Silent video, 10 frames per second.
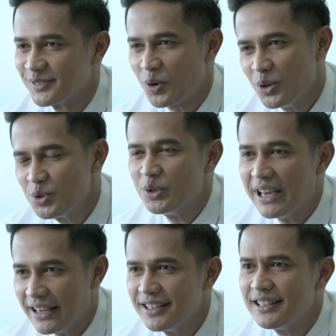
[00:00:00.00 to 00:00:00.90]
คนส่วนให
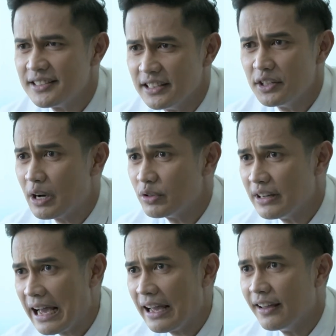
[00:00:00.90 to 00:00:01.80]
ญ่คิดแต่สิ่งที่เราจะ
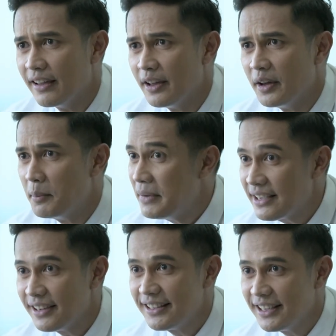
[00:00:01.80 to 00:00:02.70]
ได้ ไม่
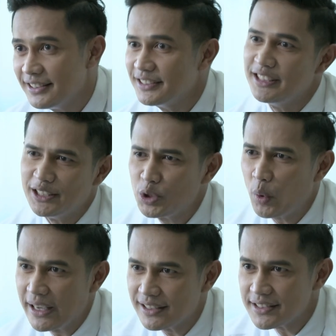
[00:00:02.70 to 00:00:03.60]
เคยคิดถึงสิ่งที่ตัว
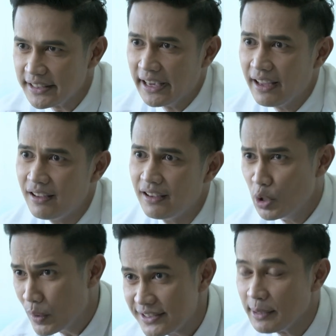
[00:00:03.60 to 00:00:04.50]
เองจะเสียหรื
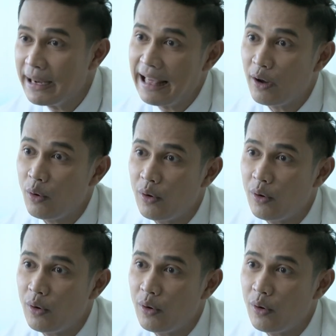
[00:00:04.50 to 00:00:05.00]
อว่าเสียไปแล้ว